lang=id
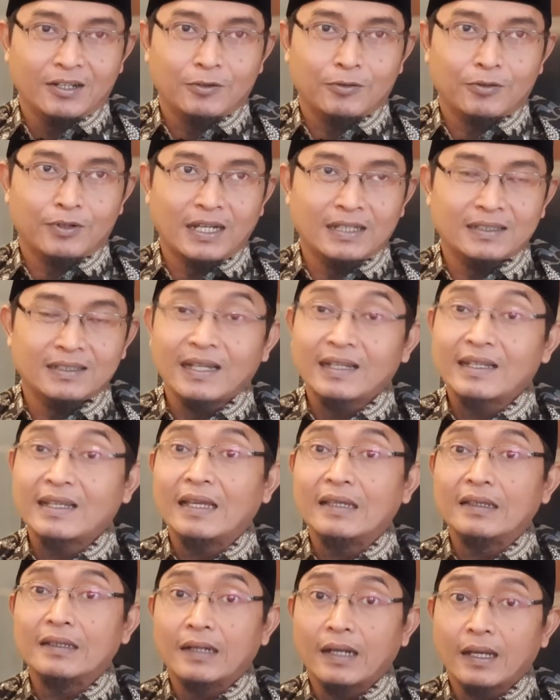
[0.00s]
Kurangnya
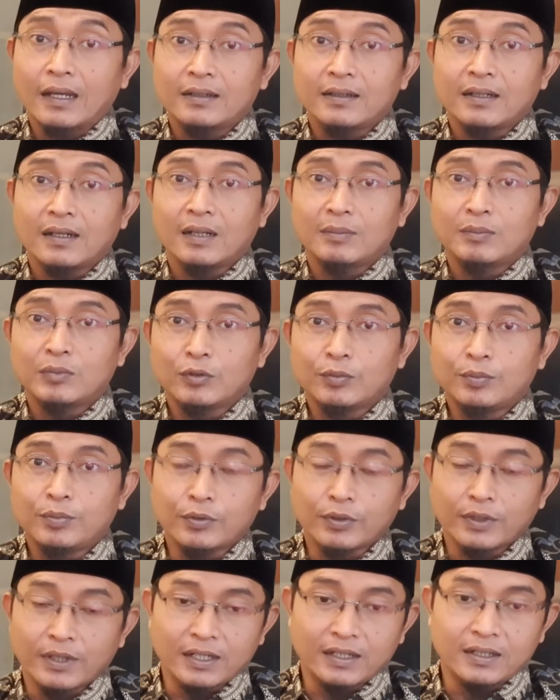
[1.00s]
gairah dalam
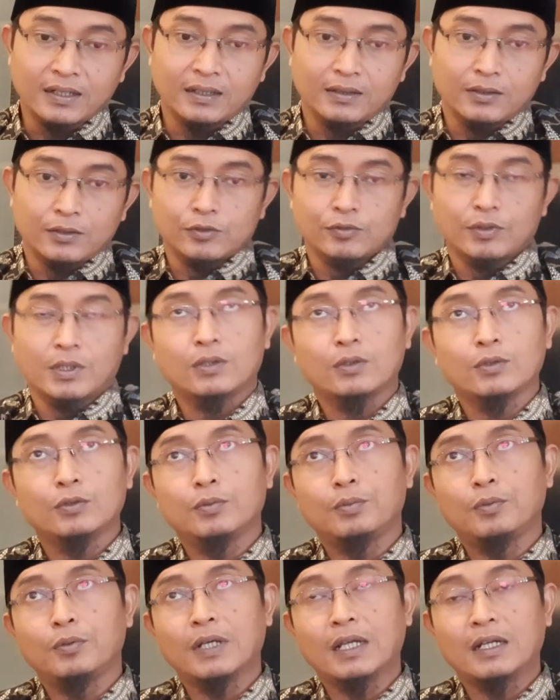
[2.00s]
hubungan atau suatu
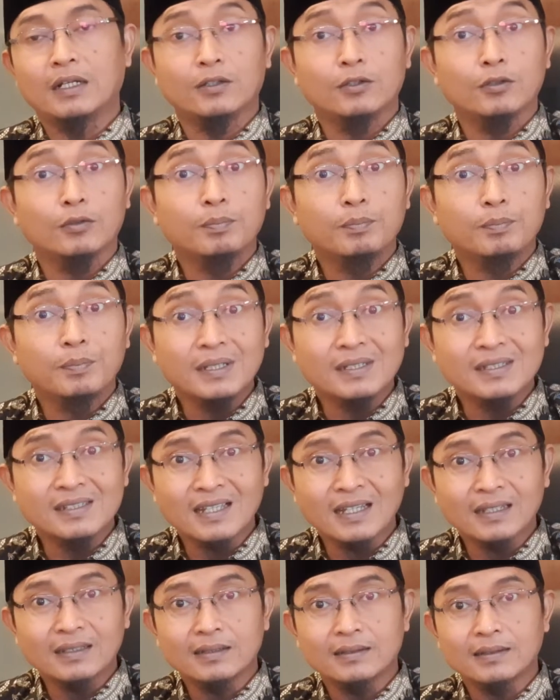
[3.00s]
hubungan itu
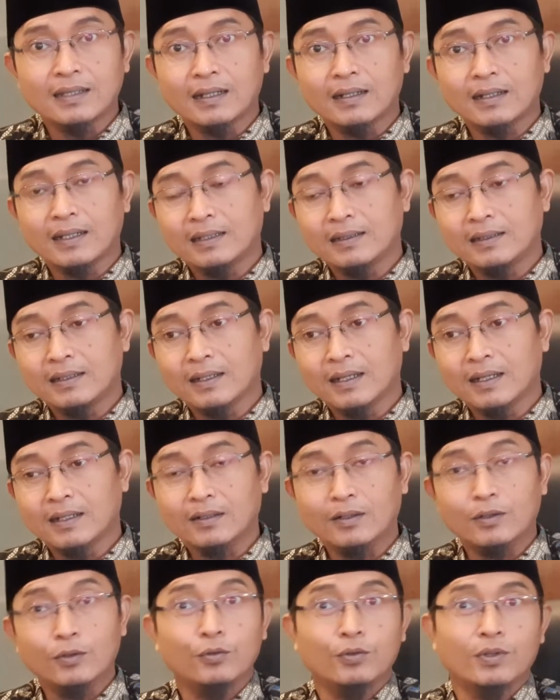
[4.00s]
bisa ditandai
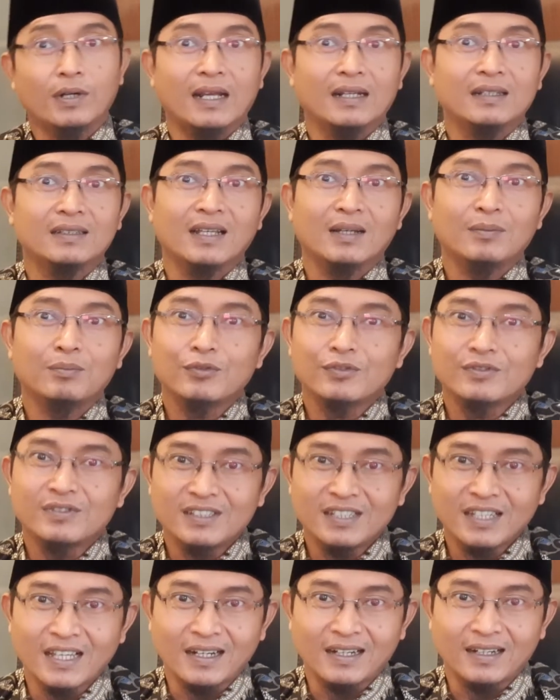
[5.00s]
dengan kurangnya
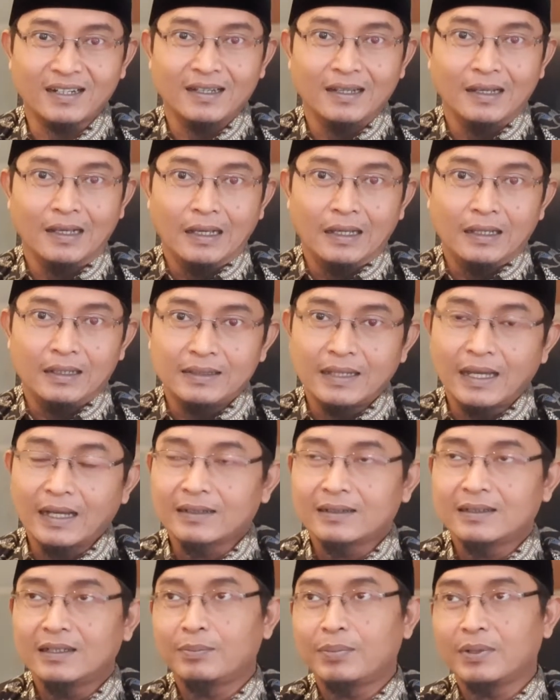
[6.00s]
pujian
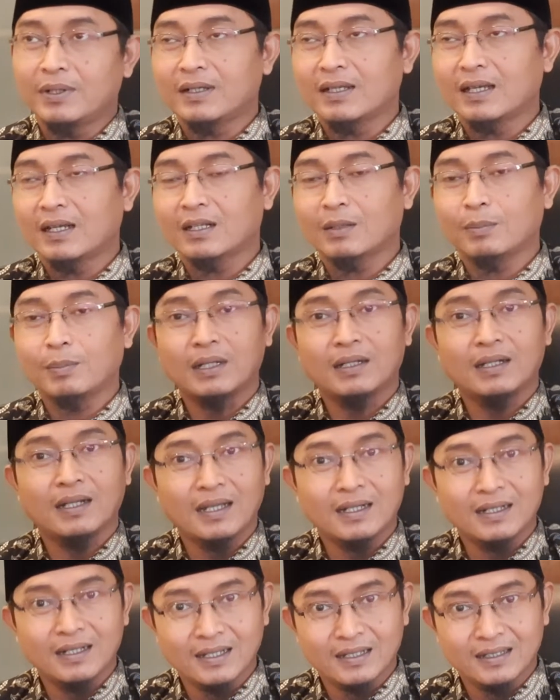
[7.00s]
yang diberikan
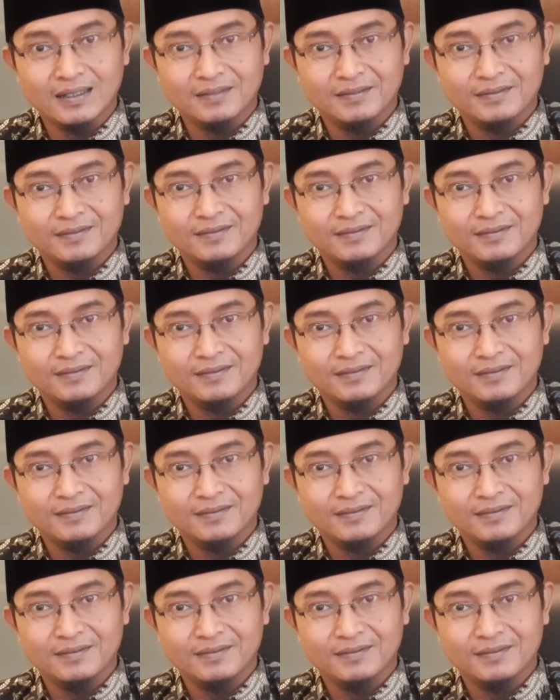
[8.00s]
kepada Anda.